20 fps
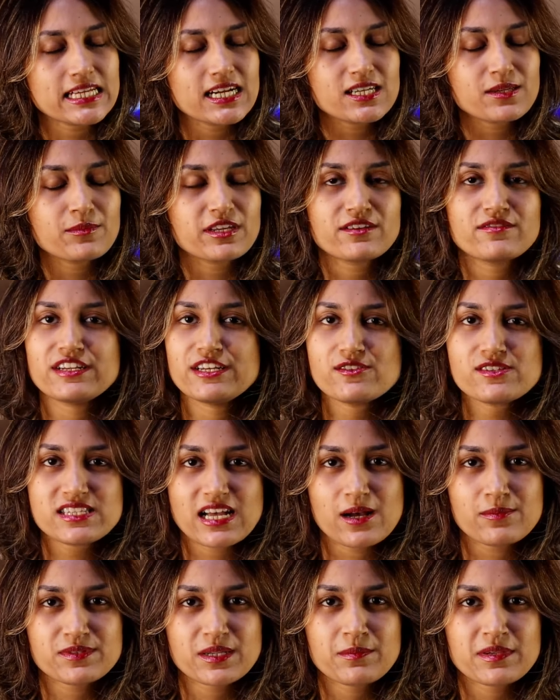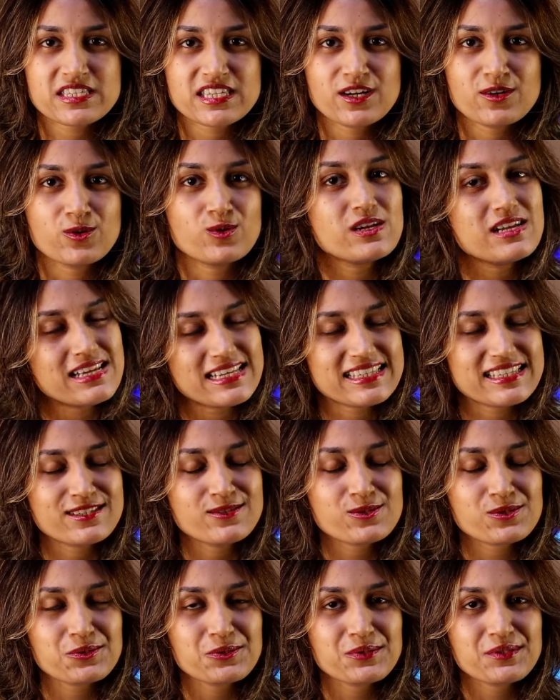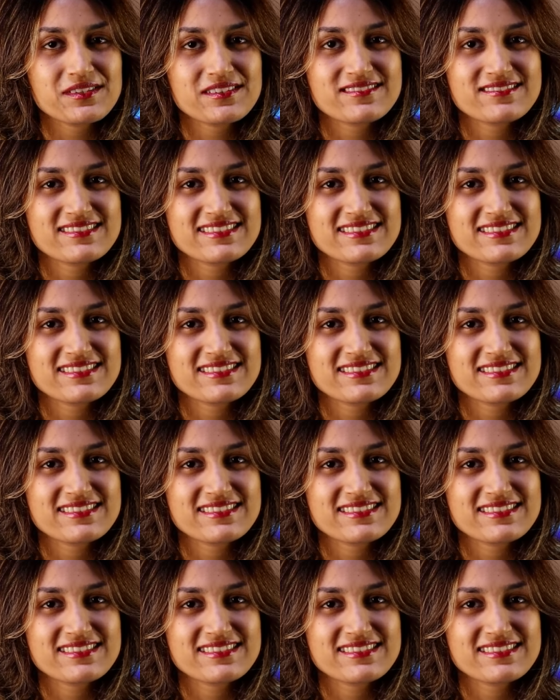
ताकि मेरे वीडियोस आपसे मिस ना हो सी यू सून